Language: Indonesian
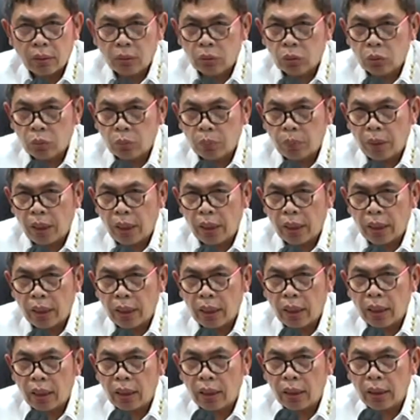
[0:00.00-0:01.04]

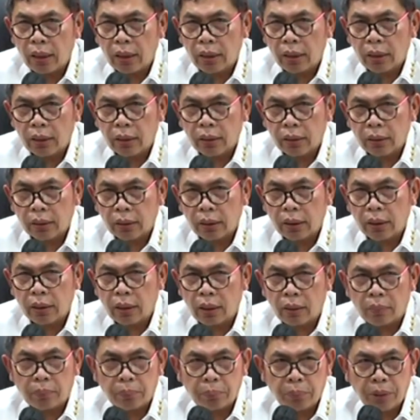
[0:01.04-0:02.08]
Supaya
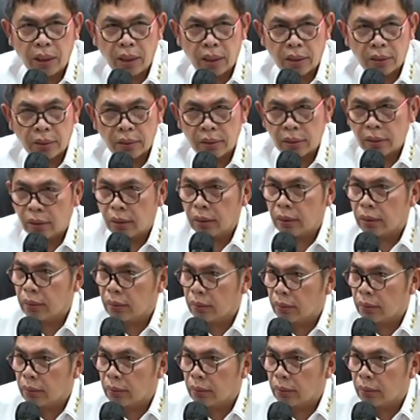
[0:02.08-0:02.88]
tidak bias ini.